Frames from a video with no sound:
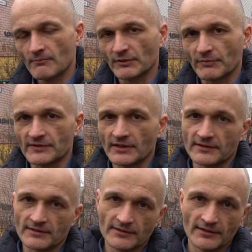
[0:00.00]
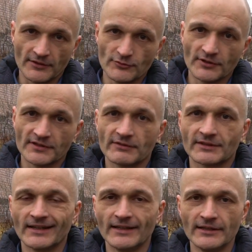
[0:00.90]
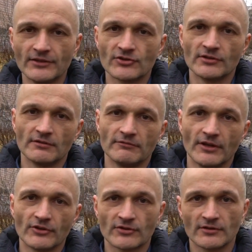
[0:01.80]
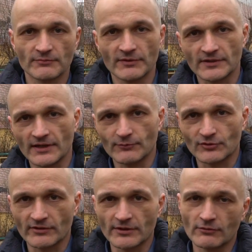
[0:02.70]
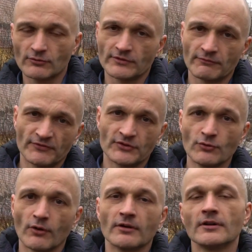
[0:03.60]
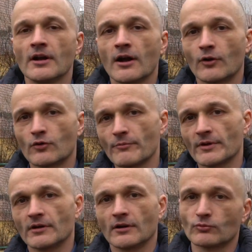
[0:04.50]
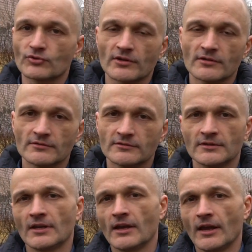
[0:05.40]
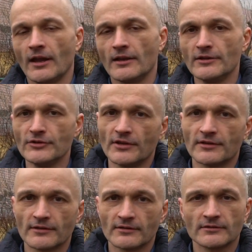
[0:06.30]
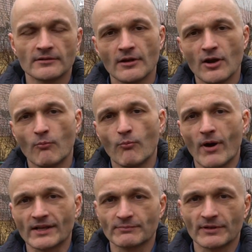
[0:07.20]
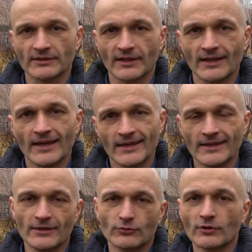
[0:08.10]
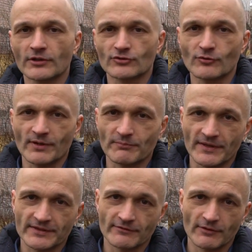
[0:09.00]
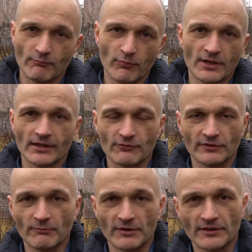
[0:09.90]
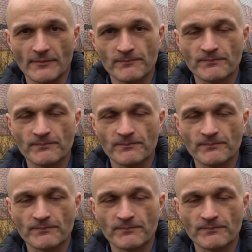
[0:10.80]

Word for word: Подписались, идете сдавать личные вещи специальному человеку, то есть все, кроме ручки, линейки, паспорта и только что подписанного бланкового уведомления.